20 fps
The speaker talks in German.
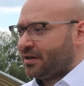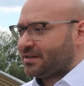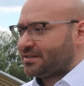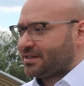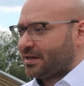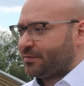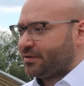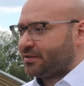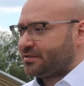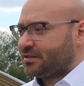
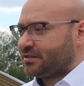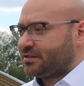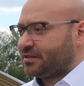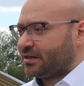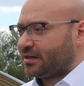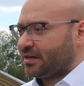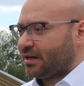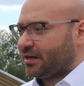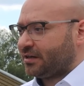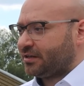sammelt sammelt sich
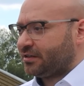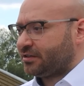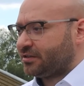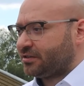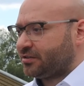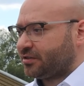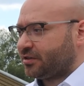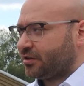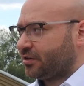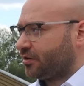ja gar
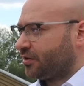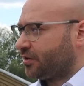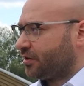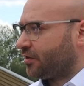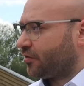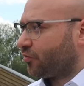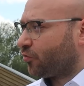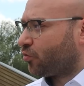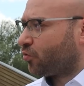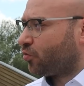nicht äh,
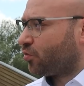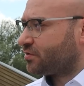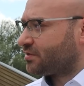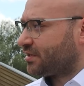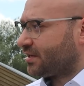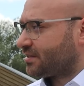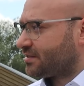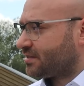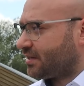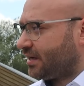in so
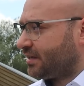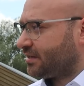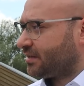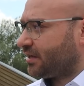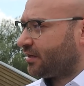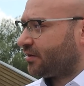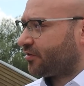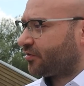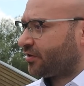kurzer Zeit an.